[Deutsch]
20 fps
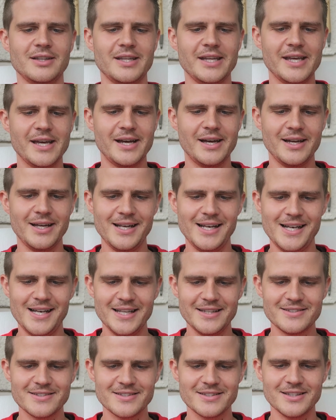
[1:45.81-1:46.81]
der
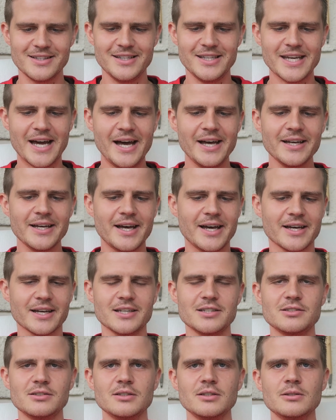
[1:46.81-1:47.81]
letzten Jahre
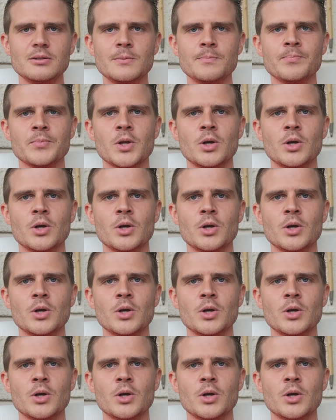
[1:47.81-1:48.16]
errechnet